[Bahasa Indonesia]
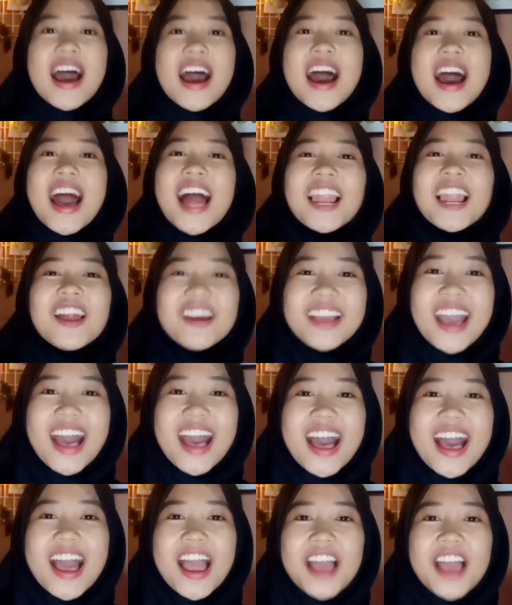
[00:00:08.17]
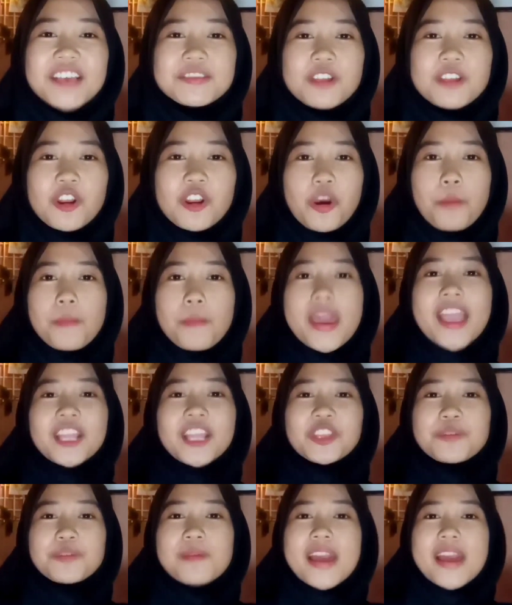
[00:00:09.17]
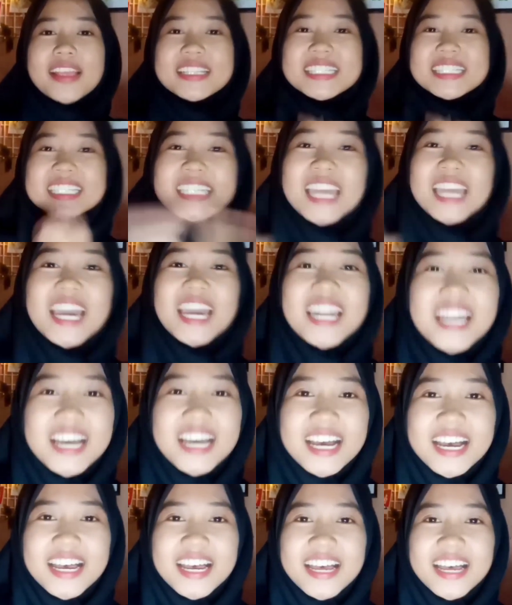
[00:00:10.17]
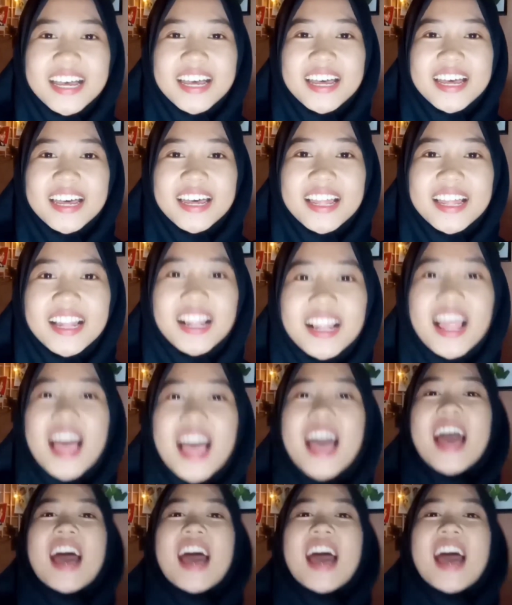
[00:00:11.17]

Halo guys, welcome back to my channel.